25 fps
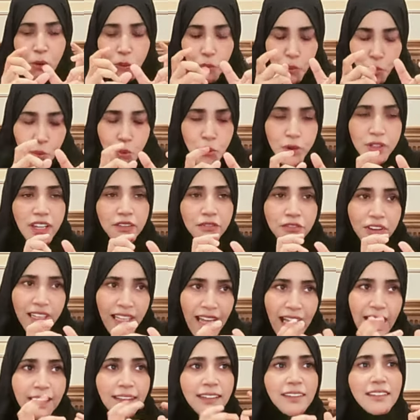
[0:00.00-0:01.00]
موجوده في
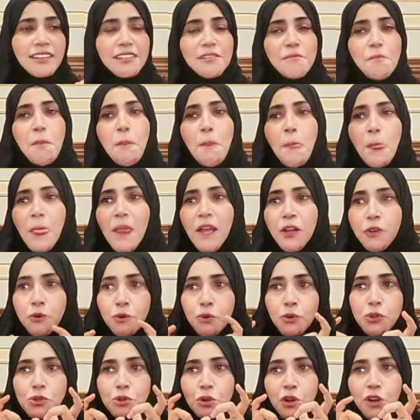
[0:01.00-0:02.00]
الحج
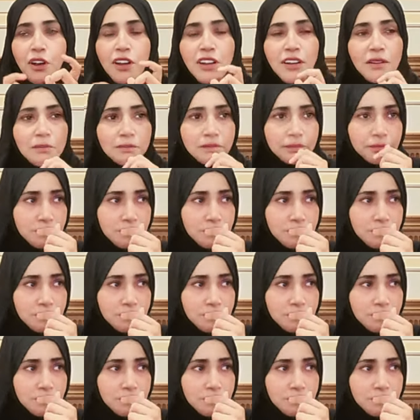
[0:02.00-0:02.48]
نسك